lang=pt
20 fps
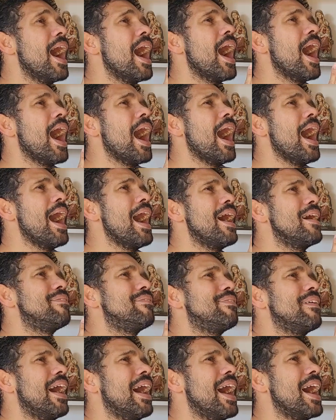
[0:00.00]

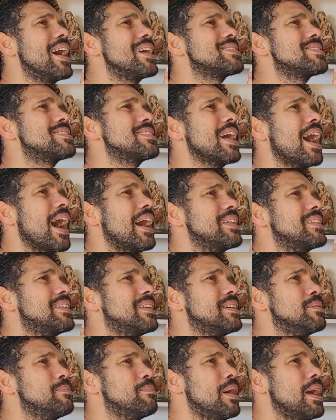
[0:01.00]
Afastai
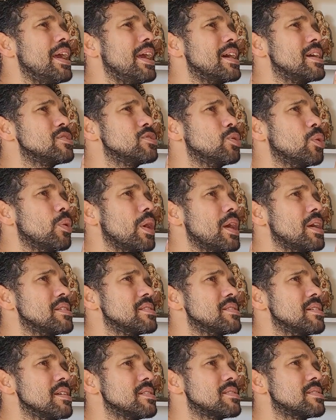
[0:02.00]
também as
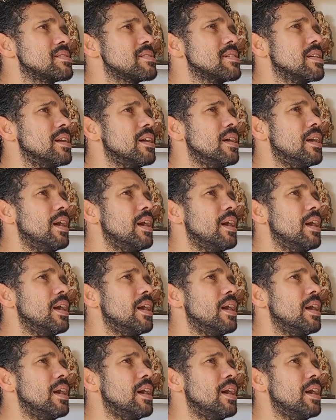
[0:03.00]
doenças,